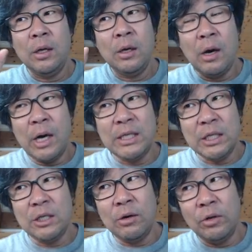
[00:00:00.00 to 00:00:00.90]

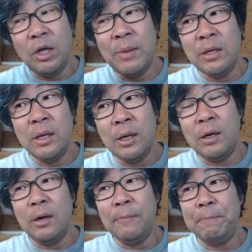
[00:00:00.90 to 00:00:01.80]
화장실을 어떻게
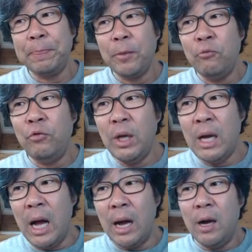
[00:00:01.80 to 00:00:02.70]
만드냐를
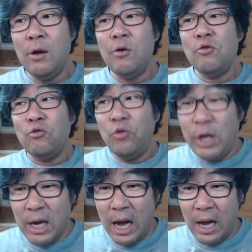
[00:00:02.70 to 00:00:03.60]
우리가
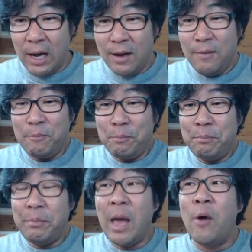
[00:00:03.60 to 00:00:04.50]

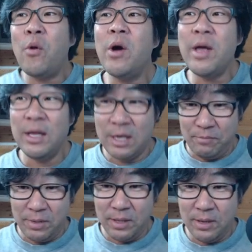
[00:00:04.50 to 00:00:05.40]
배워야
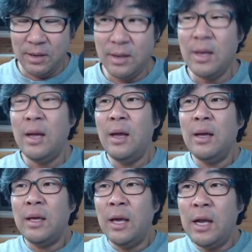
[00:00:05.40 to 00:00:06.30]
됩니다.
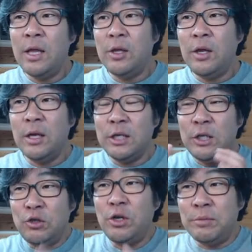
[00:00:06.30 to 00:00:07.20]
걔네들이
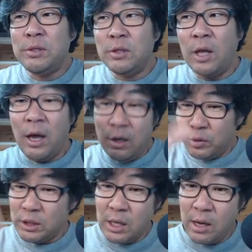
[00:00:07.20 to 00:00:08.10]
기술이 없어서 타일을
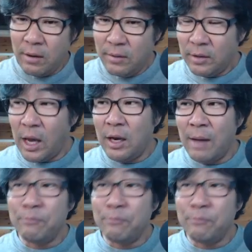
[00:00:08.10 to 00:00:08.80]
붙일까요? 타일을 안